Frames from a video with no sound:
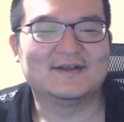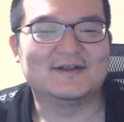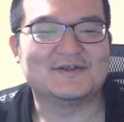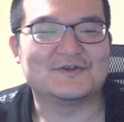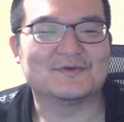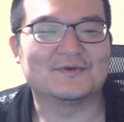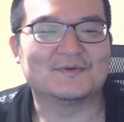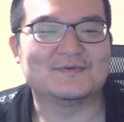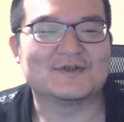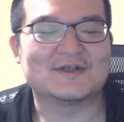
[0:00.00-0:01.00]
一
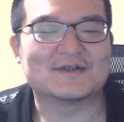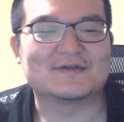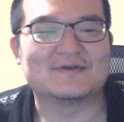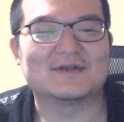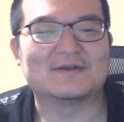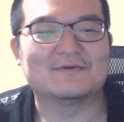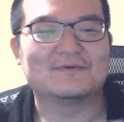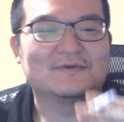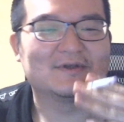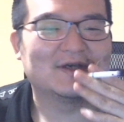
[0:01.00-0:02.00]
応無事で済んだという
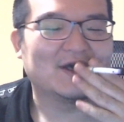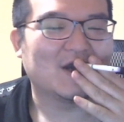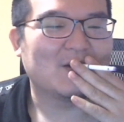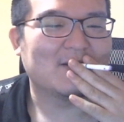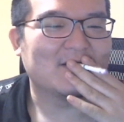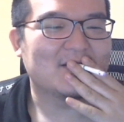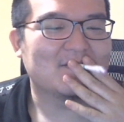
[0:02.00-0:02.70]
ことで、はい。ま